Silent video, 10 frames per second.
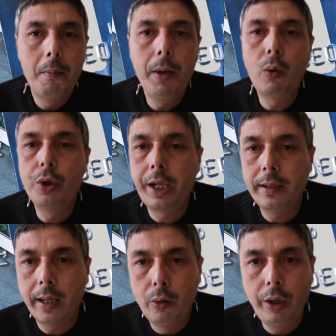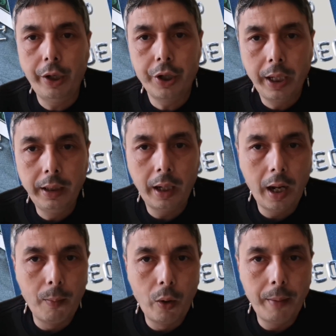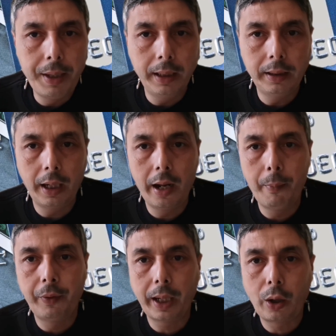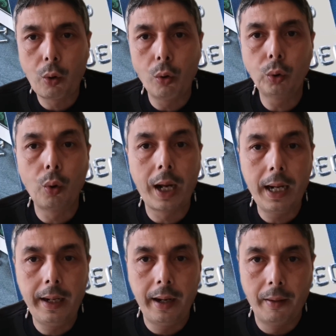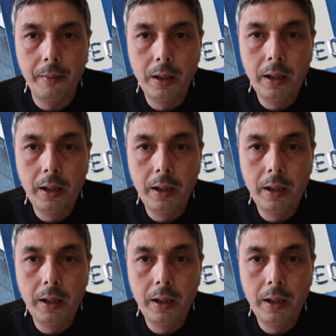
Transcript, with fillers: ما يكونش كيسالوني 20 درهم ولا 100 درهم في داك الكونط ونخليها